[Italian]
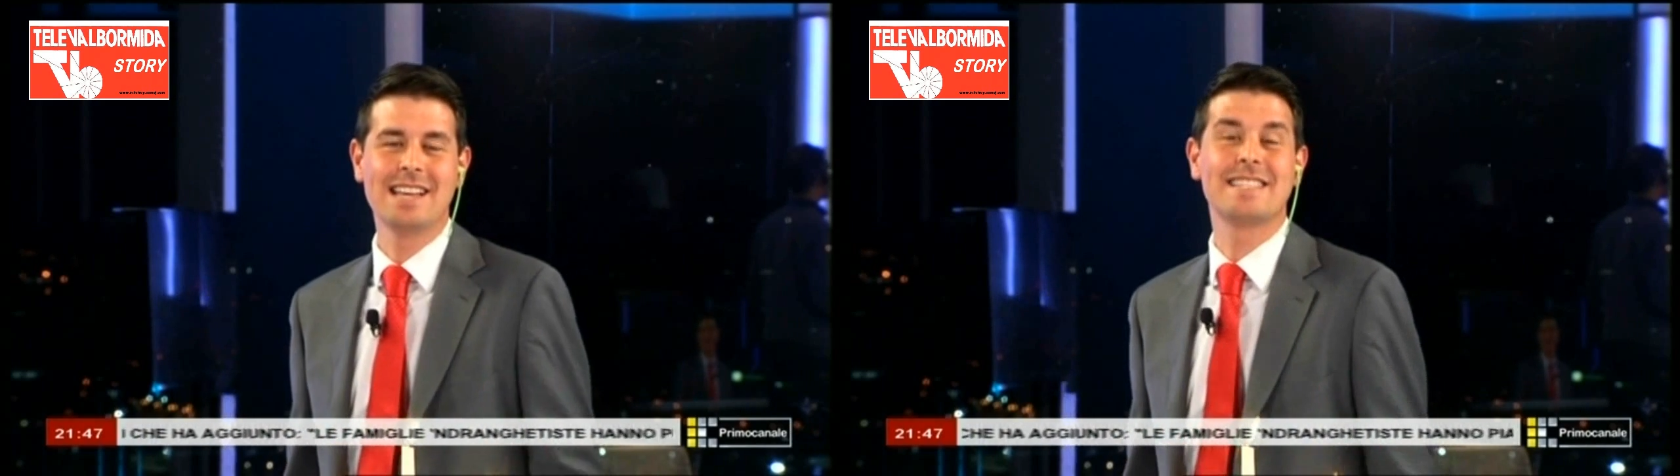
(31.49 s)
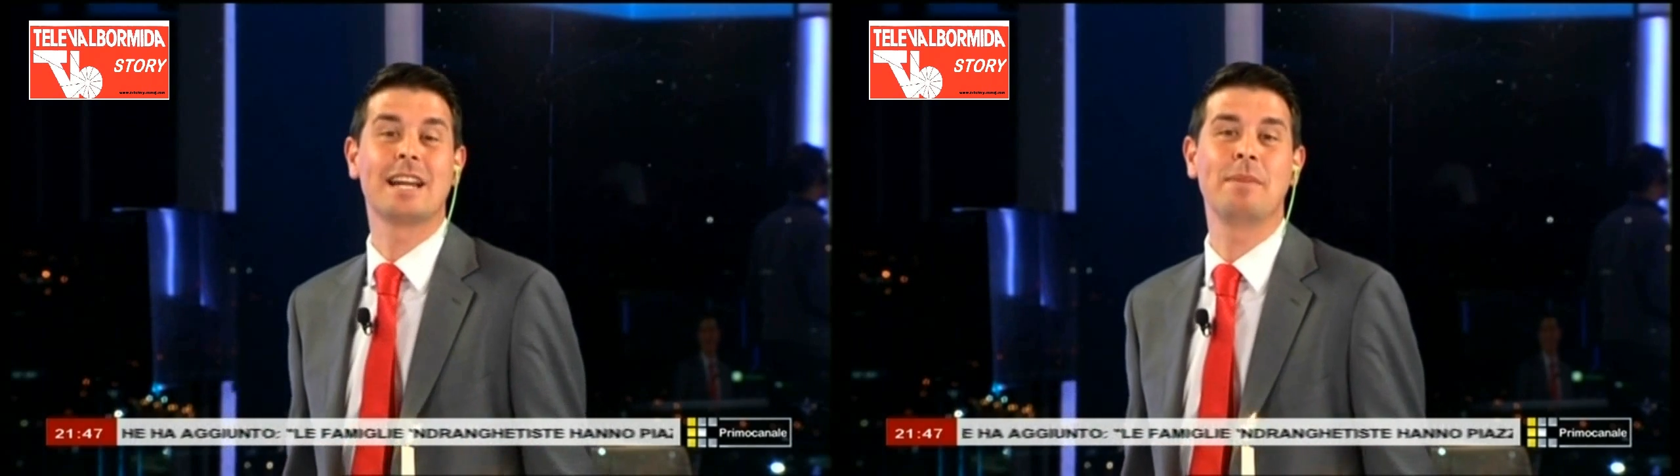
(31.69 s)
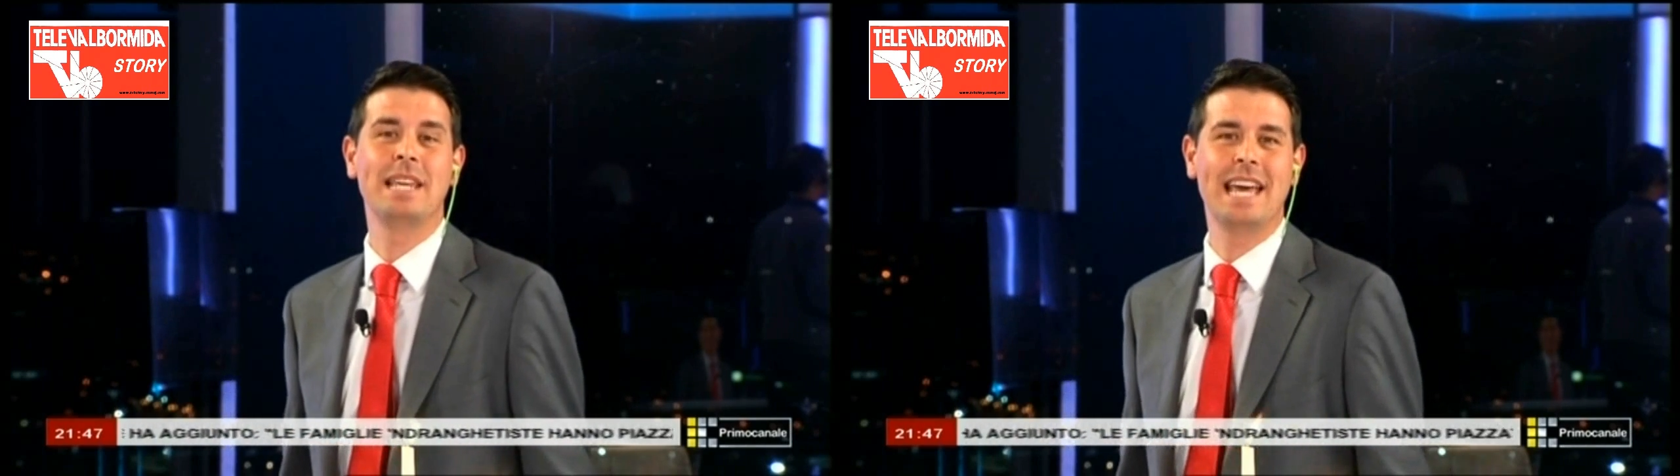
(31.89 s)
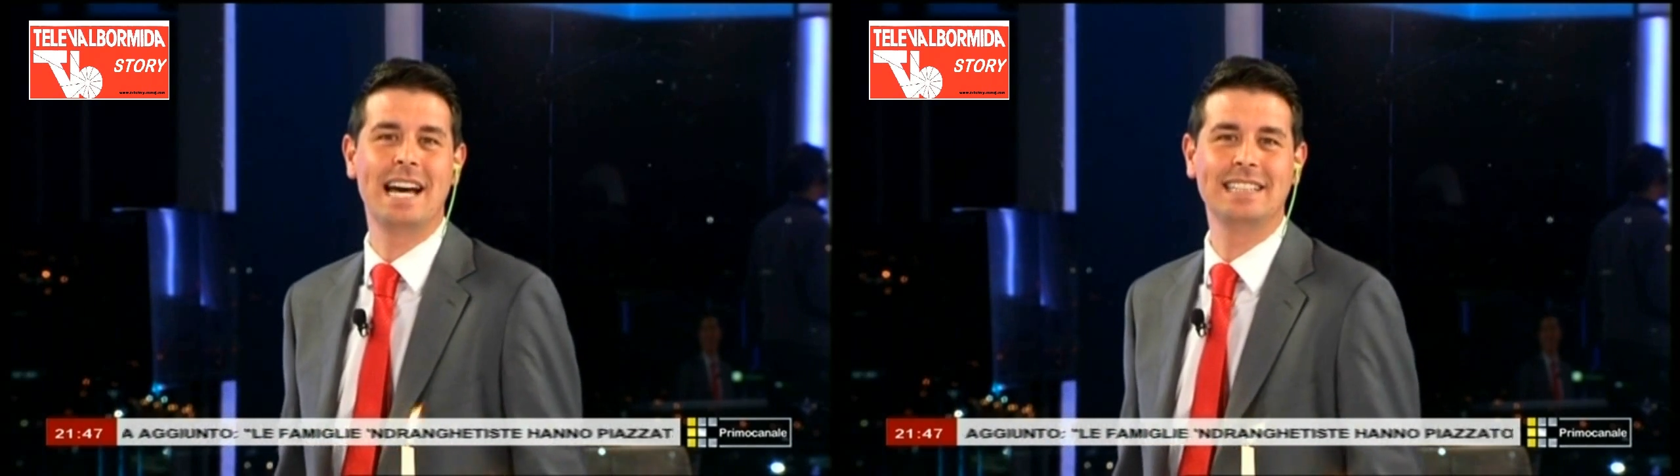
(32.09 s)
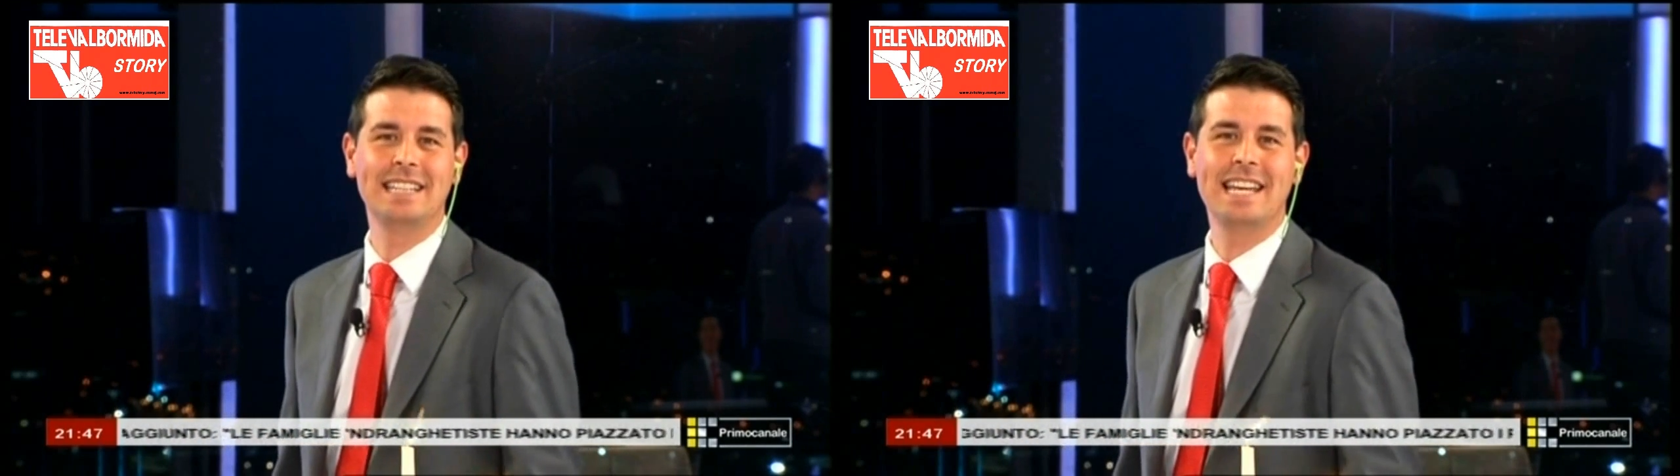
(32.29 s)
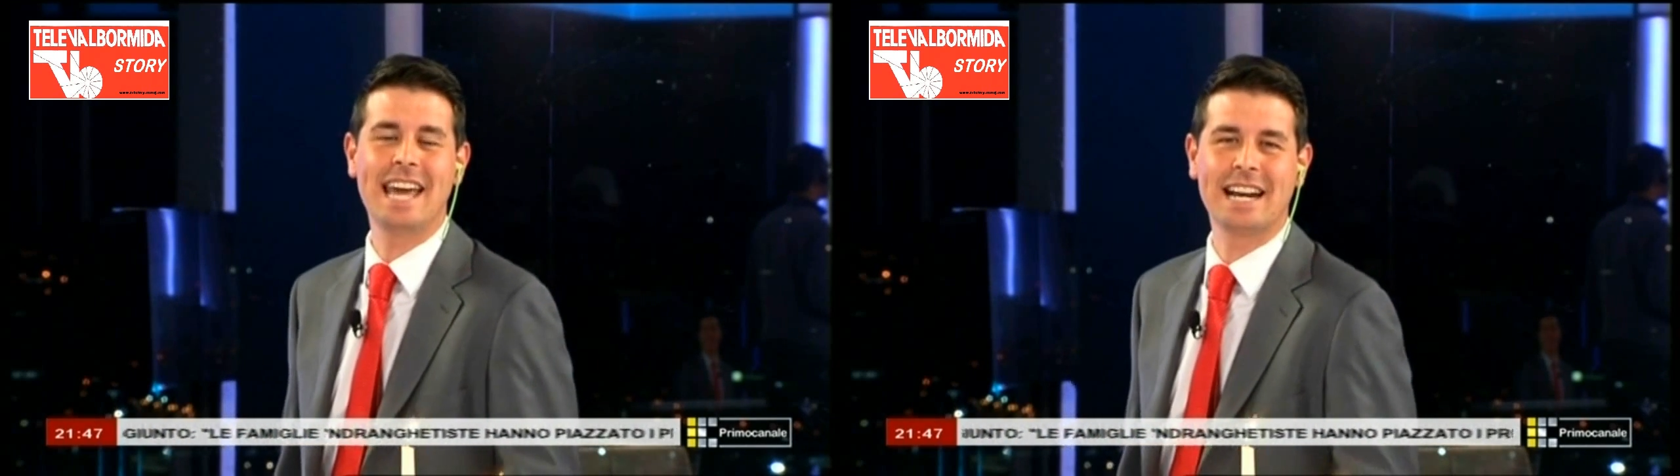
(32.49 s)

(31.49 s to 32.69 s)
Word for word: strabilianti che